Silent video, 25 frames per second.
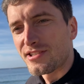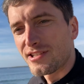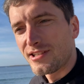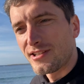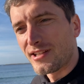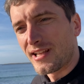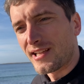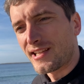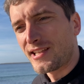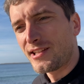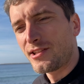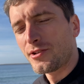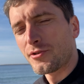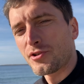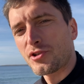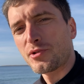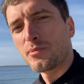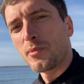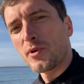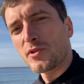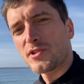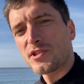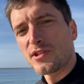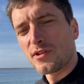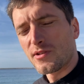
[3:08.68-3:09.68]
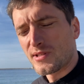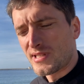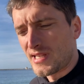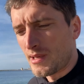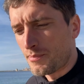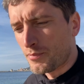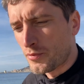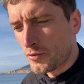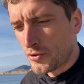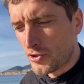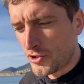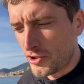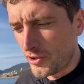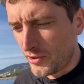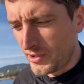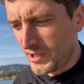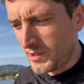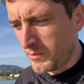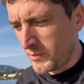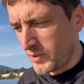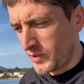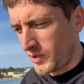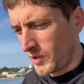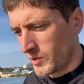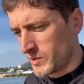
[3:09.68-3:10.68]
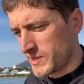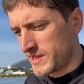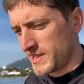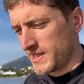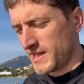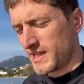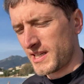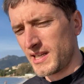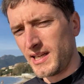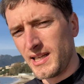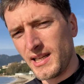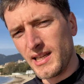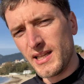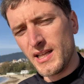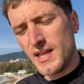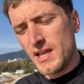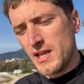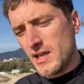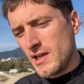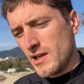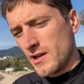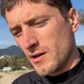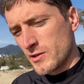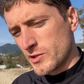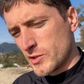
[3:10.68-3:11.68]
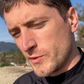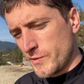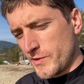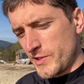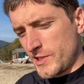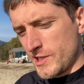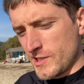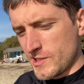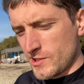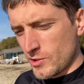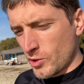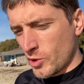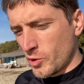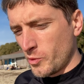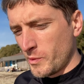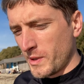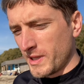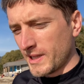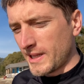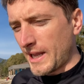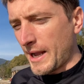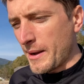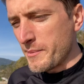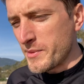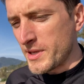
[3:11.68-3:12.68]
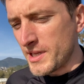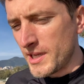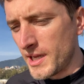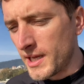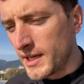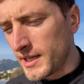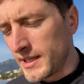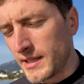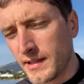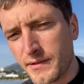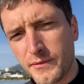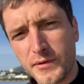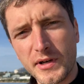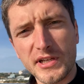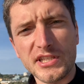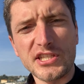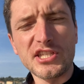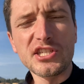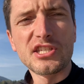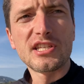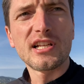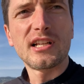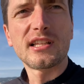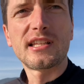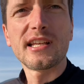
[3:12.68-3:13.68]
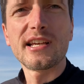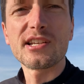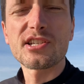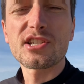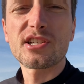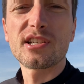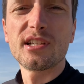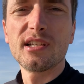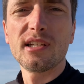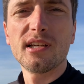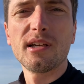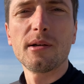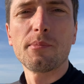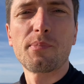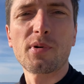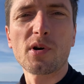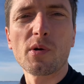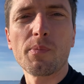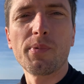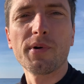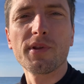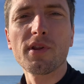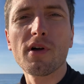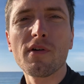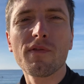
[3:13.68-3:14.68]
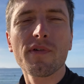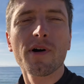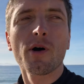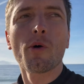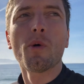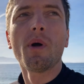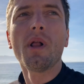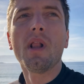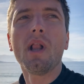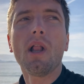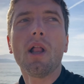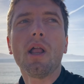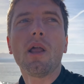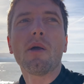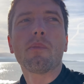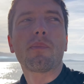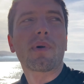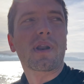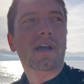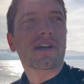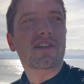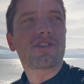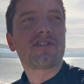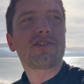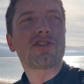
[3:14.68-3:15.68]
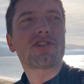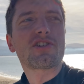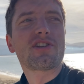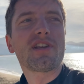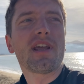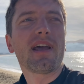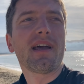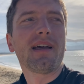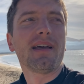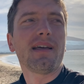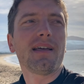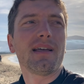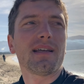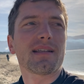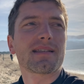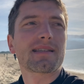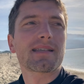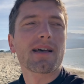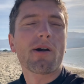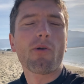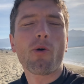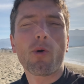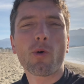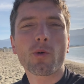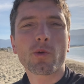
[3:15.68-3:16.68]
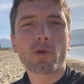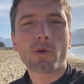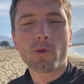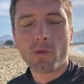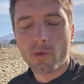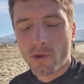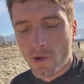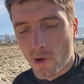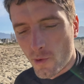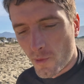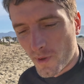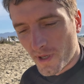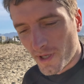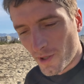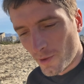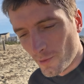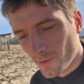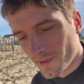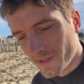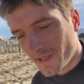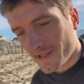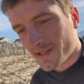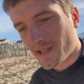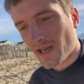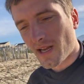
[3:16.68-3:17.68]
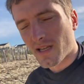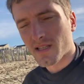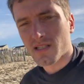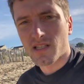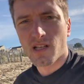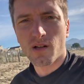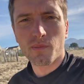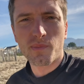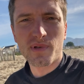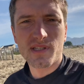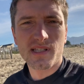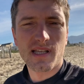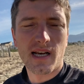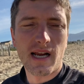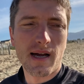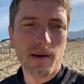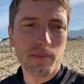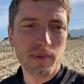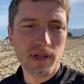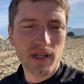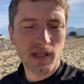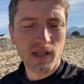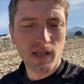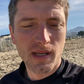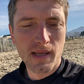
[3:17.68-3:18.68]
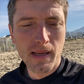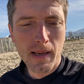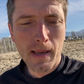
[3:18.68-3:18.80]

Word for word: czyli taki dość mocno zapuszczony motocykl. Oczywiście z dokumentami e, właściciel też proponował praktycznie e, całą drugą Hondę Transal bez ramy,